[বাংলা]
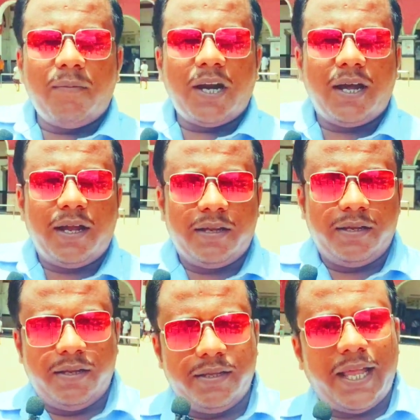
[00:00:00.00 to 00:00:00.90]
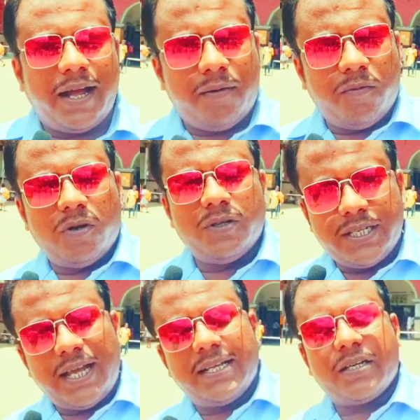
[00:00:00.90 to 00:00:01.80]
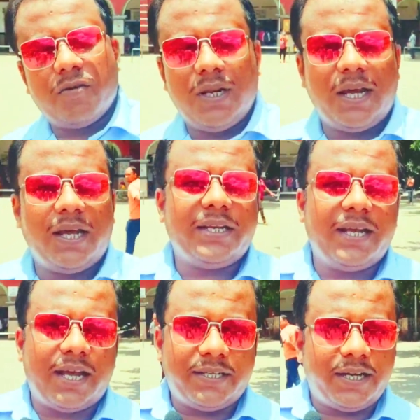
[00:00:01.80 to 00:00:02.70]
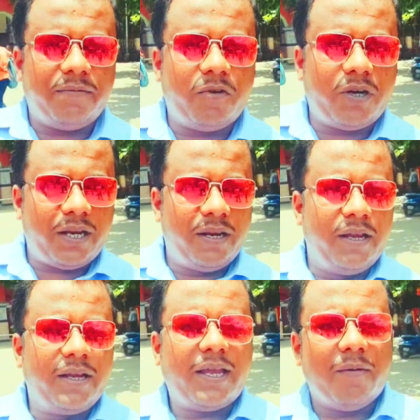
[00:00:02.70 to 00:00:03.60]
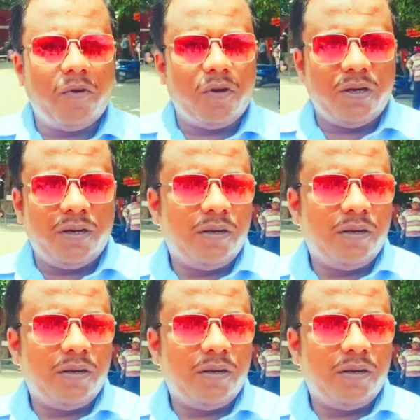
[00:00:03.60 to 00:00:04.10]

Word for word: আমরা দেখাবো যে আজকে কল্যাণী আইটিআই মোড়ে কেমন